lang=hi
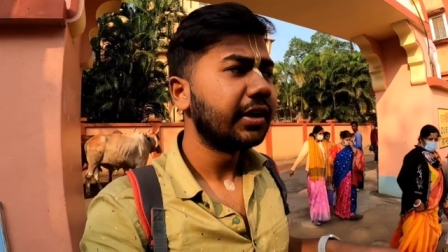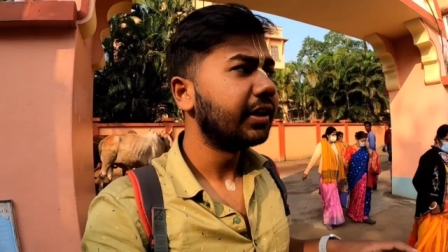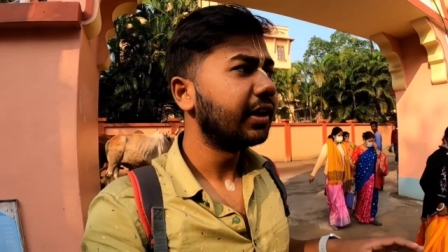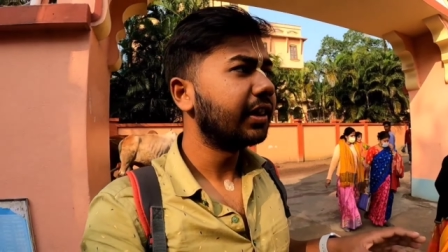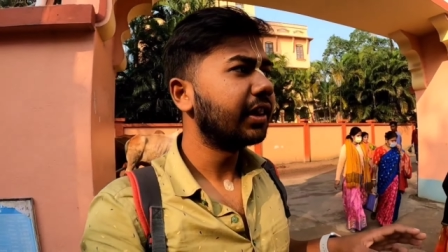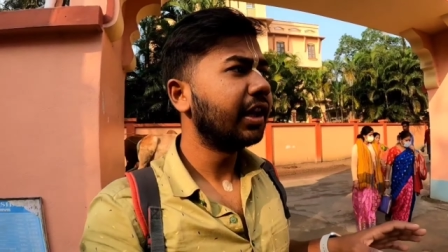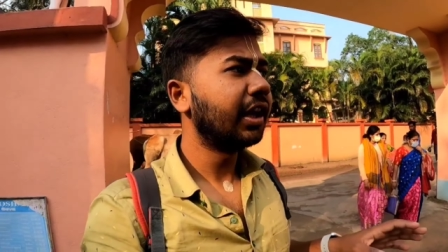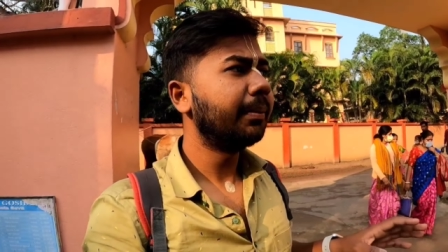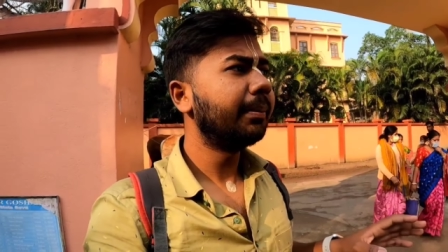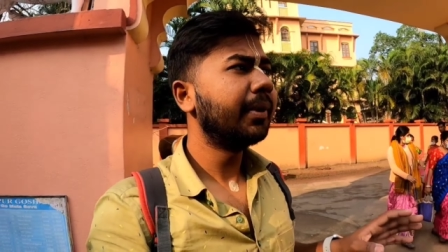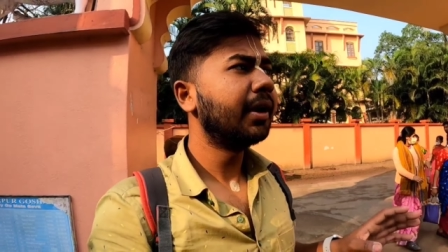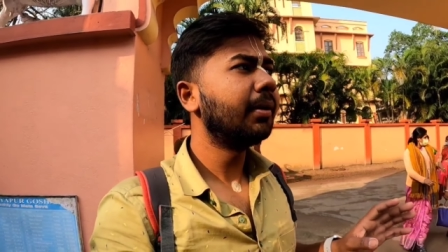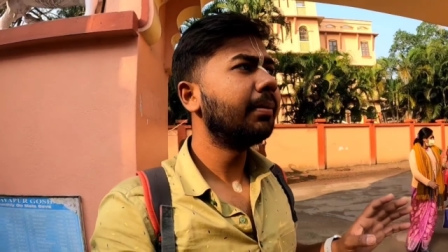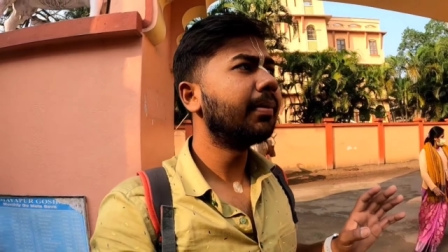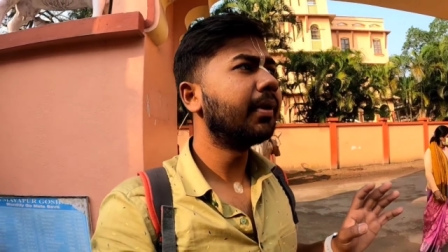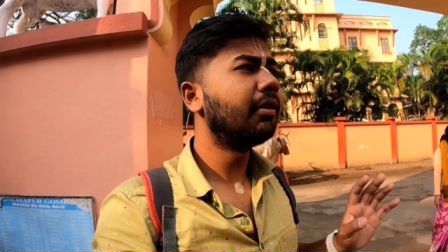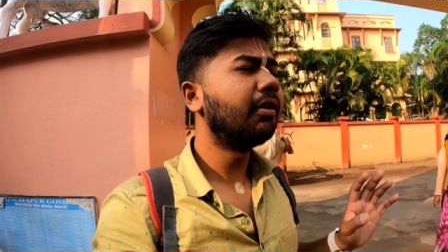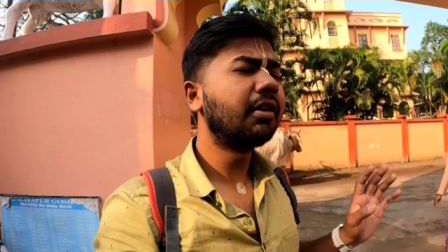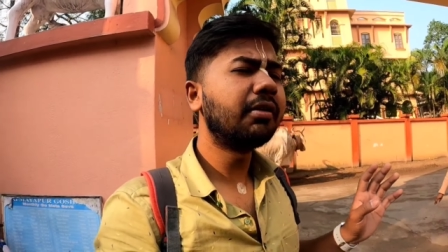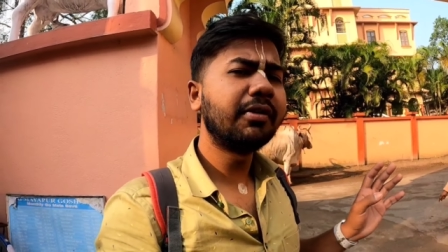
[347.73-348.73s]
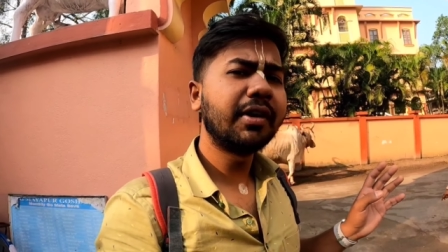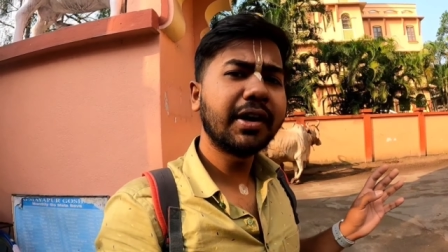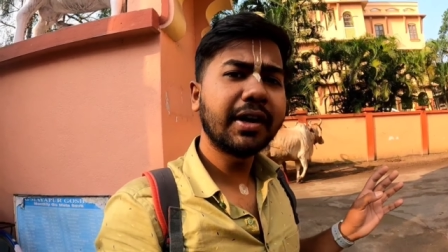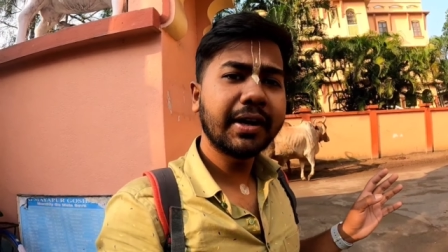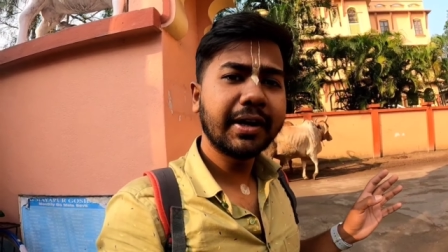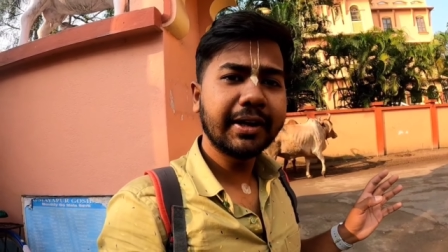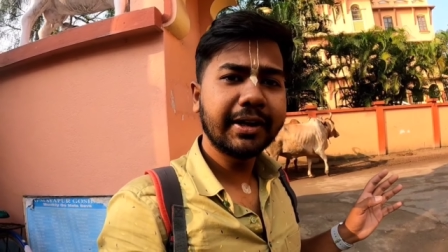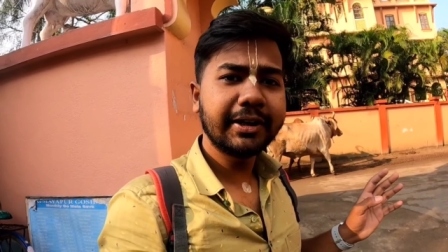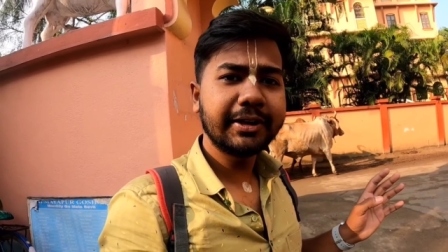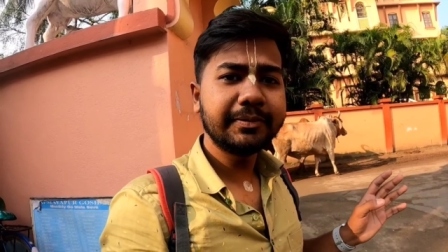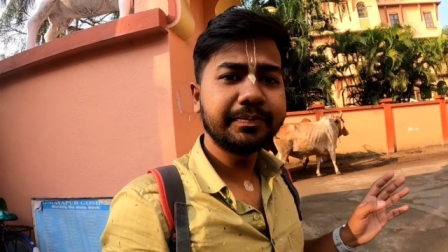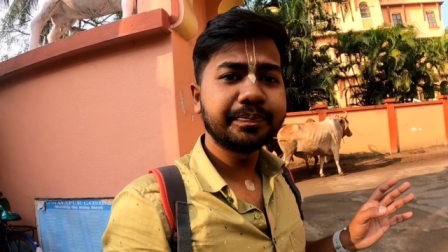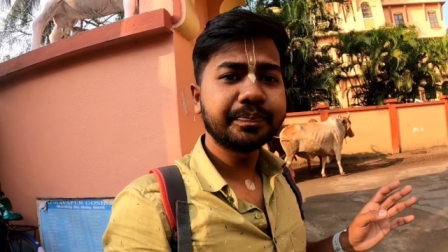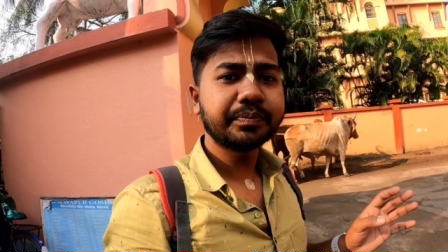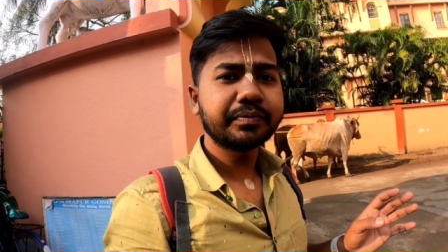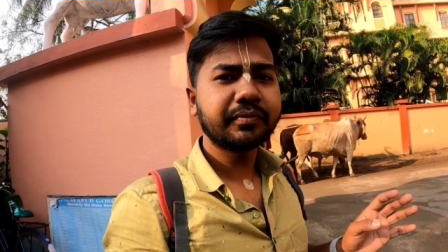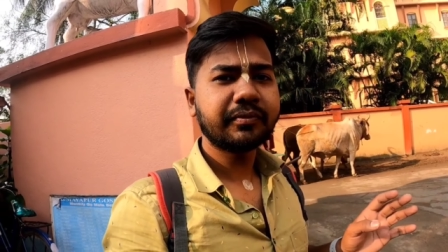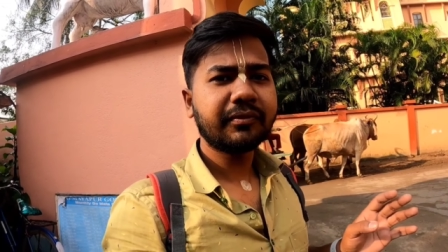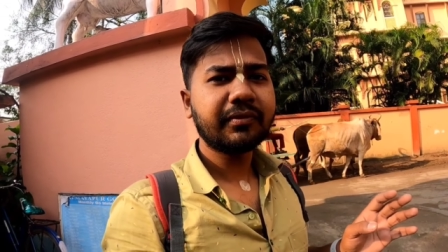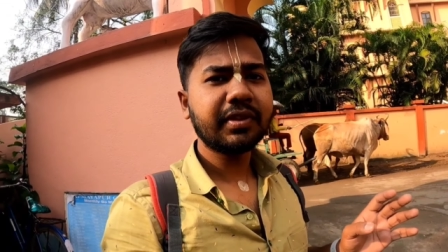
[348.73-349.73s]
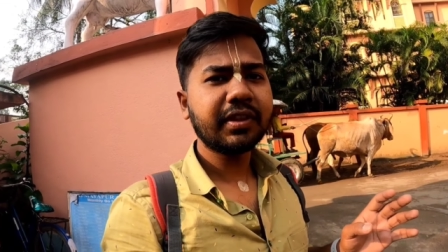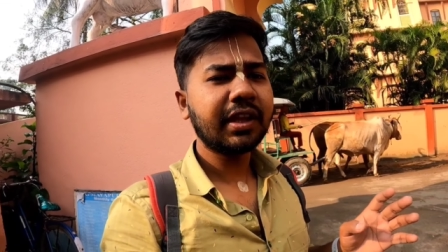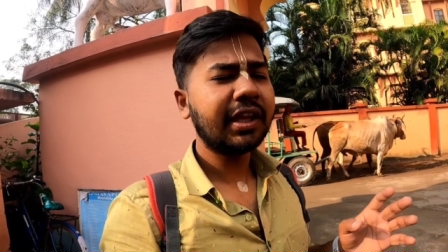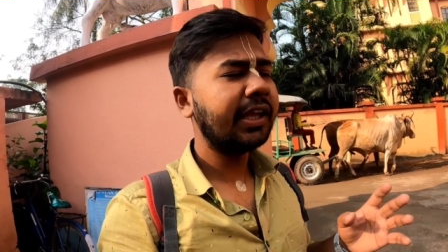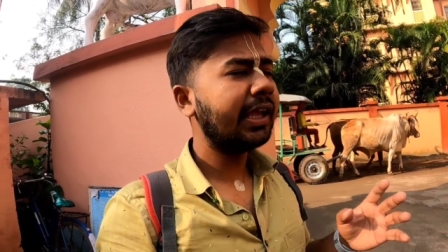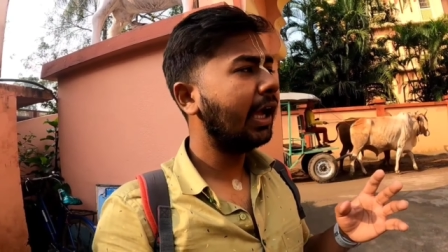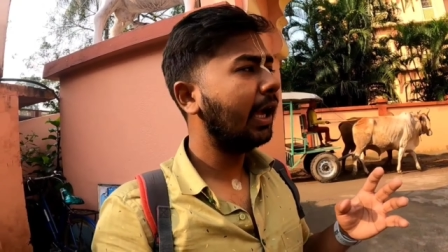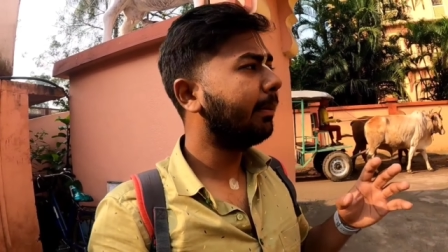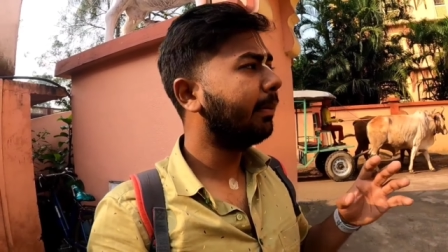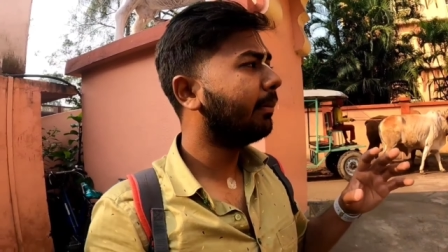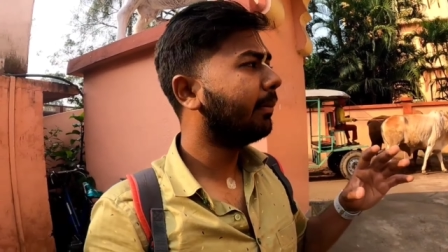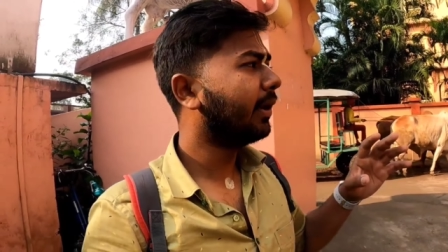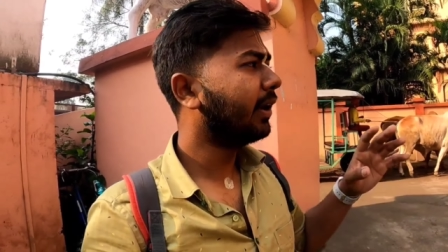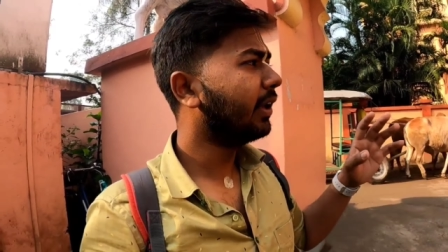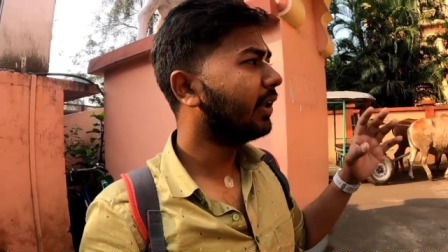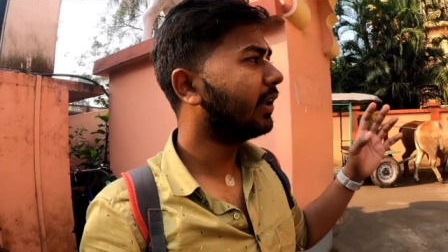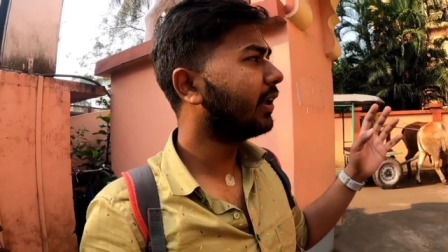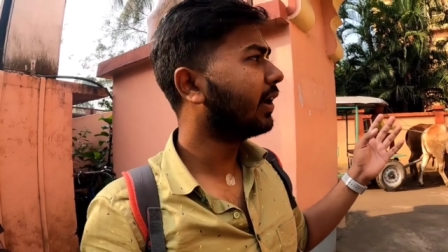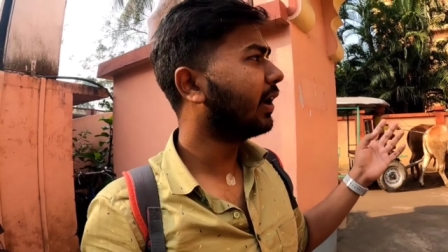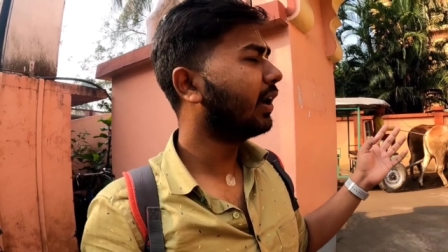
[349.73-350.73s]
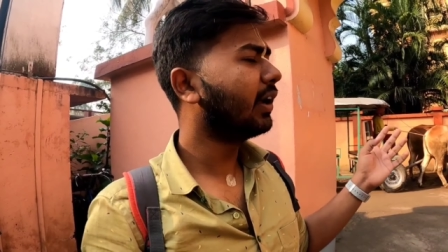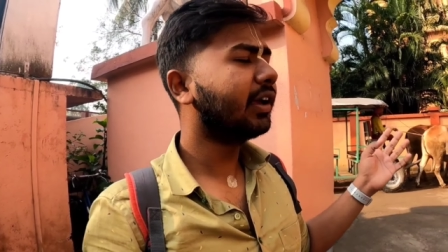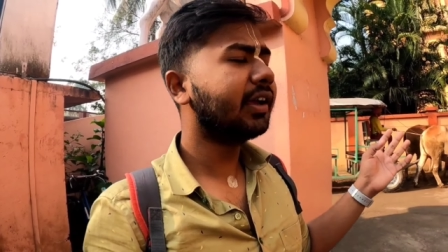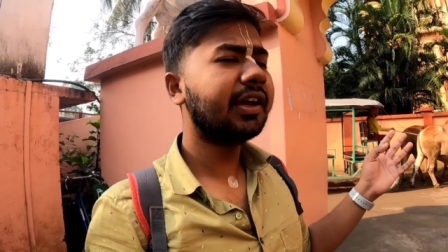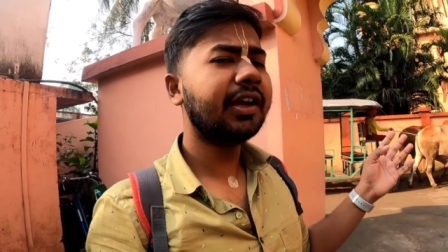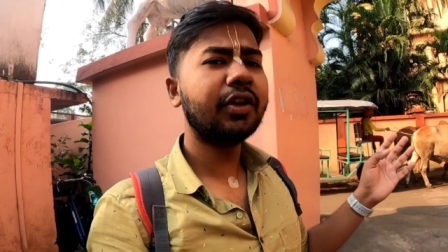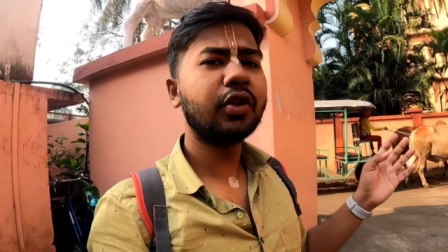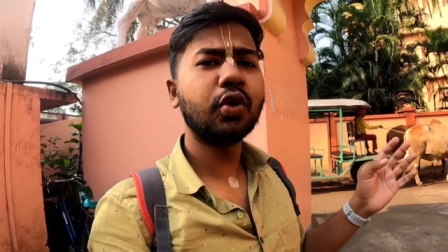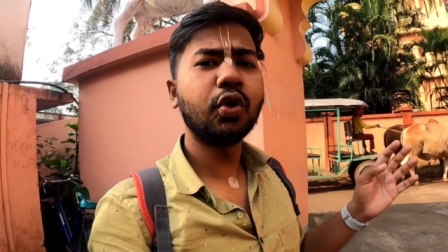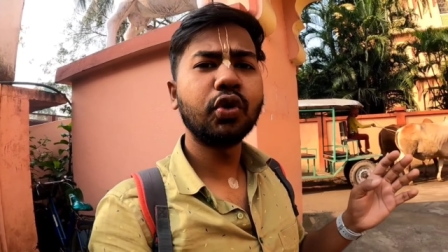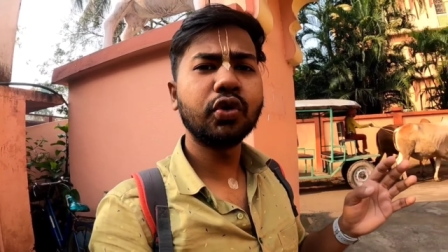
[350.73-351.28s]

जितना यहाँ पे भवन वगैरह है यहाँ पे मैंने देखा कि यार